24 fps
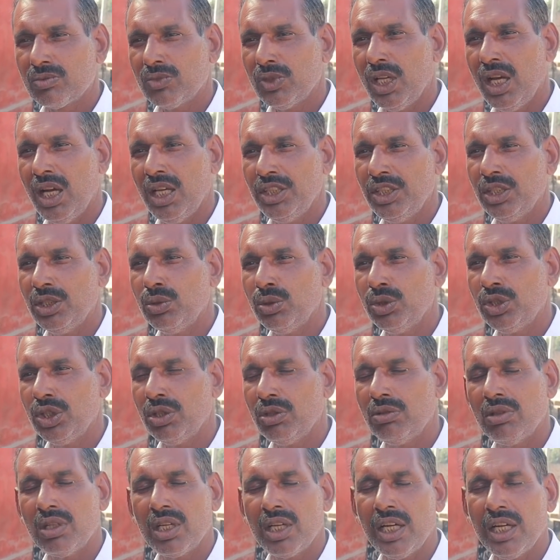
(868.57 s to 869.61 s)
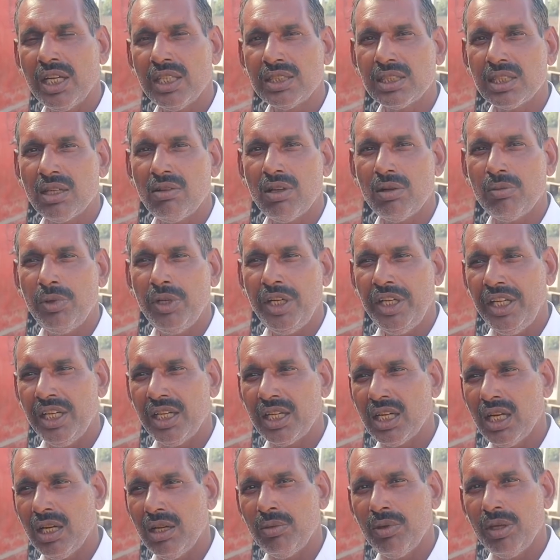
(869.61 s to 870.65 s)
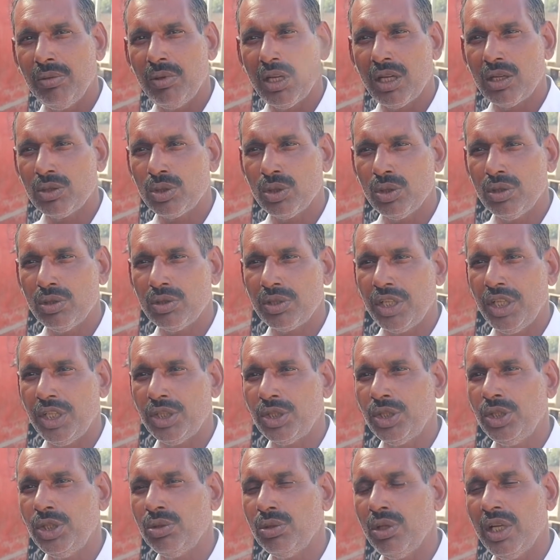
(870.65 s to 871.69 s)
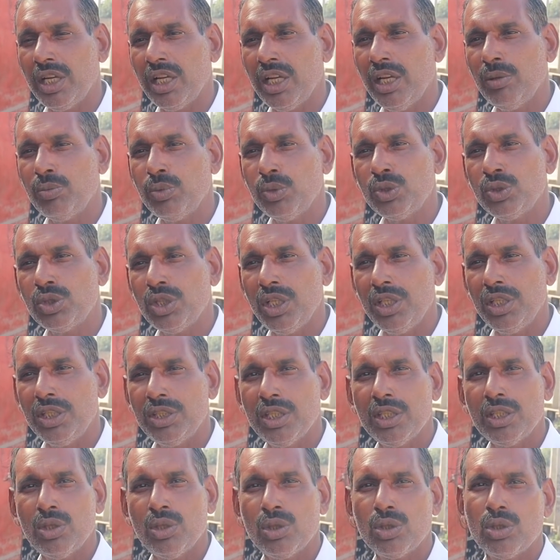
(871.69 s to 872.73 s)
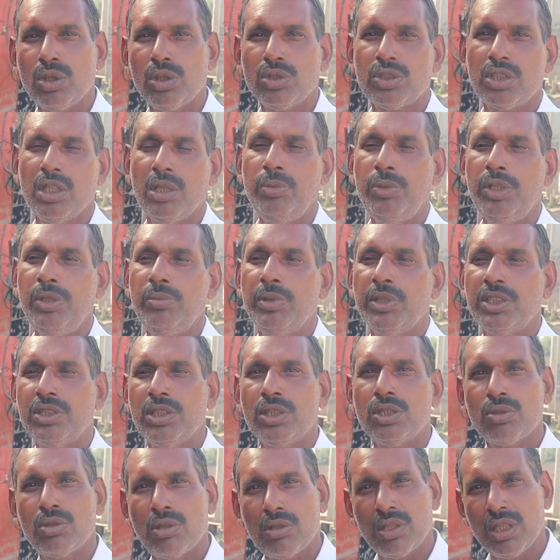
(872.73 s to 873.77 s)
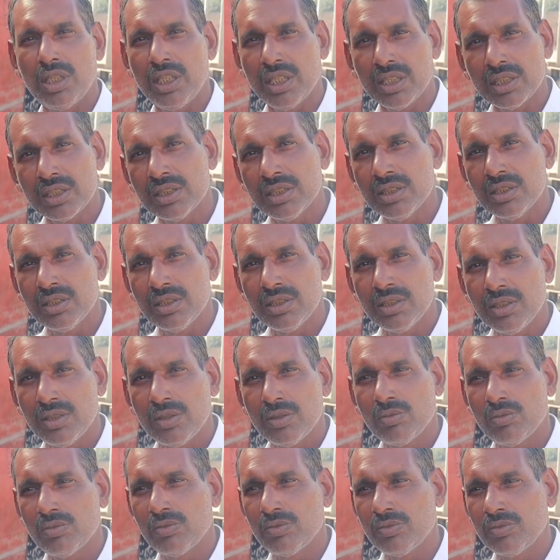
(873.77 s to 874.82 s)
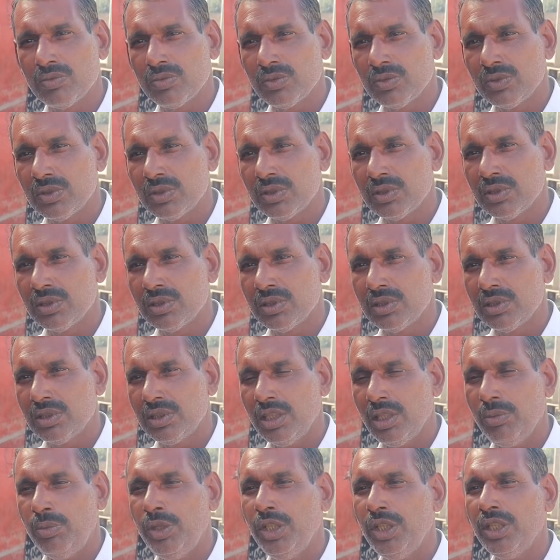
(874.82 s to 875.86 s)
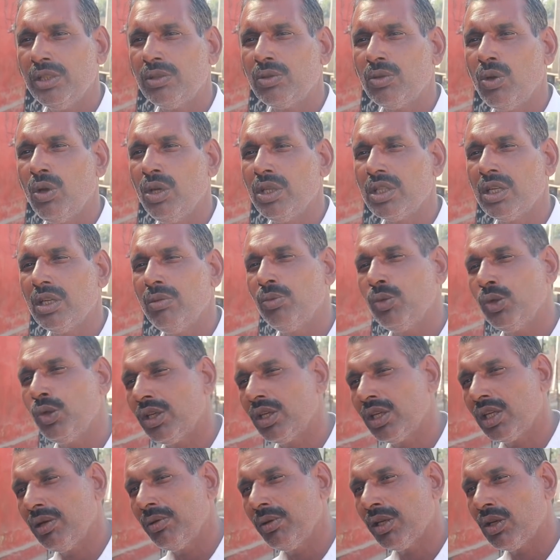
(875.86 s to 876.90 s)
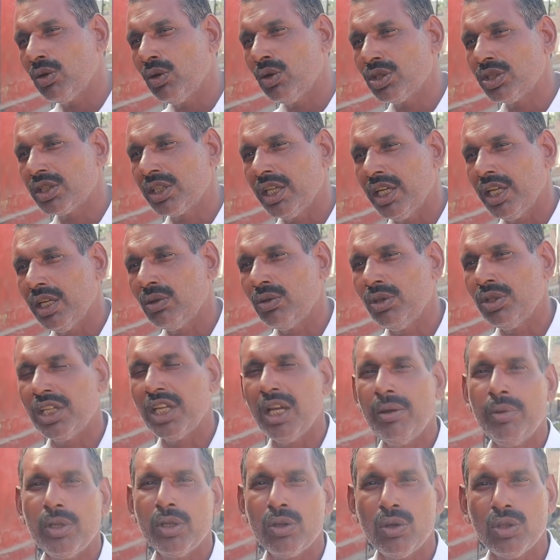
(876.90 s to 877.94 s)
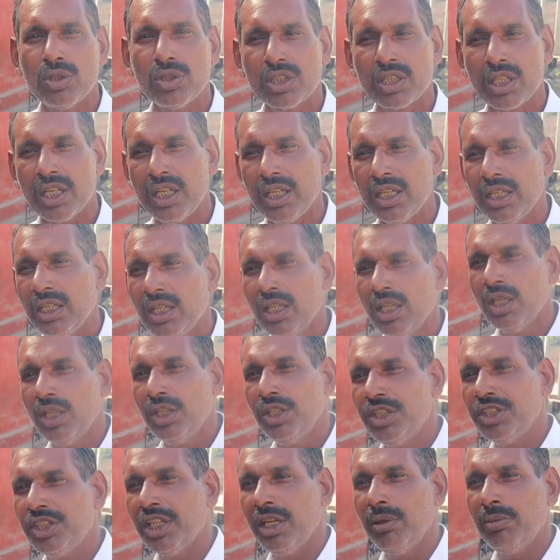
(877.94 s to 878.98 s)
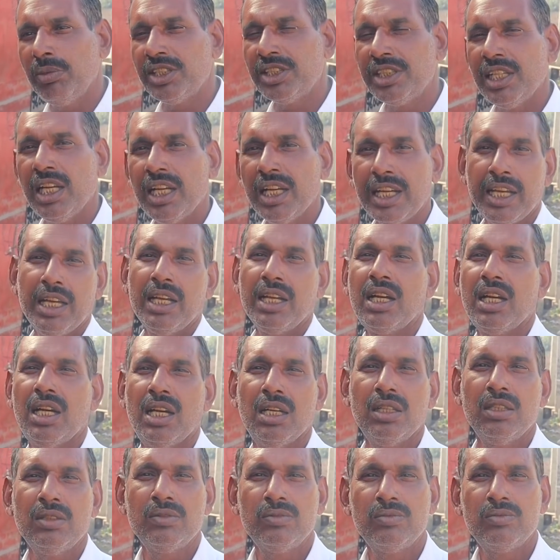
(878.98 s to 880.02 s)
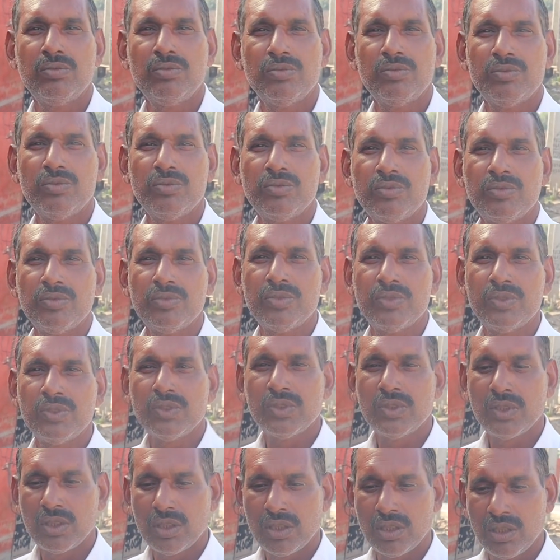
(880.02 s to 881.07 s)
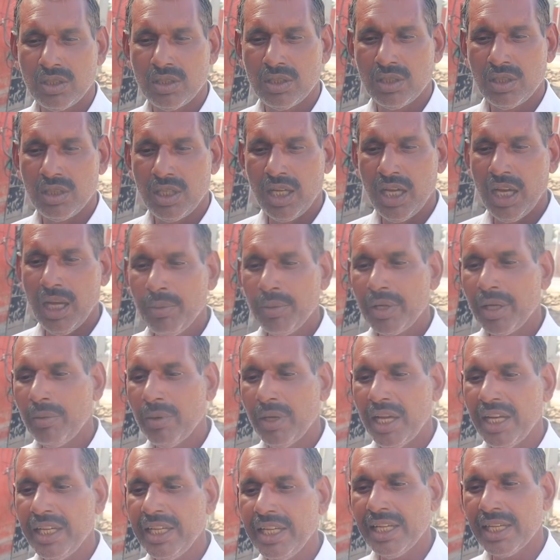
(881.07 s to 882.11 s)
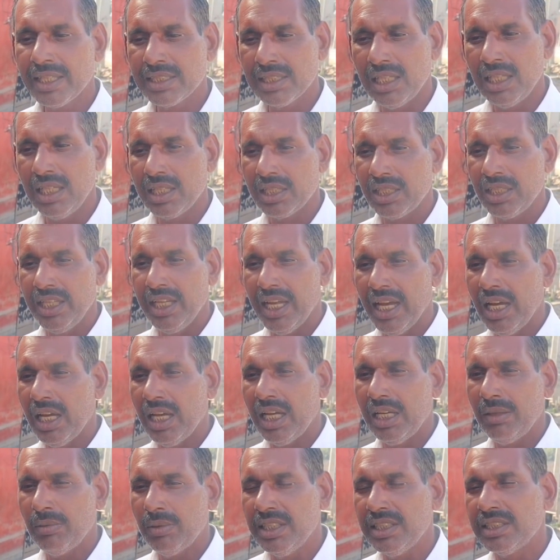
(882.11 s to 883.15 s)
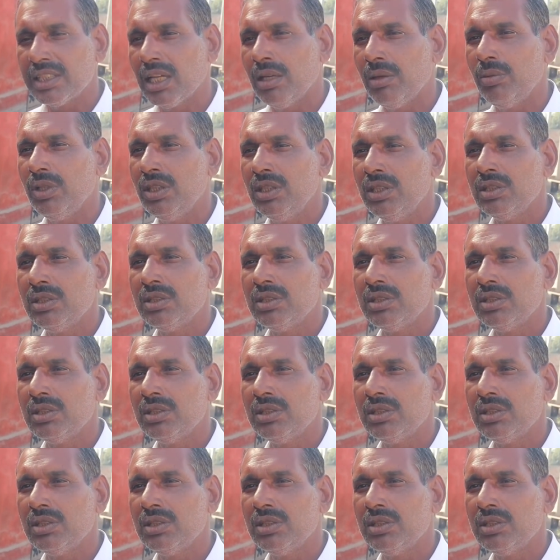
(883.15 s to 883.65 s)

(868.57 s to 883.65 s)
ना जी कुछ ही कौन कहना चाहो हाँ, बढ़िया काम है हमारा तो खेती तो है ना पूछते नहीं धंधो तो सभी बच्चे छोड़ रहे हम्म। सभी कोई कंप्यूटर का कोर्स कराए कोई क्या भी कोर्स कराए हम्म। इतने बच्चे लगे हैं कहाँ सही बात अब की बार ये रिज़ल्ट दिया है भाई साहब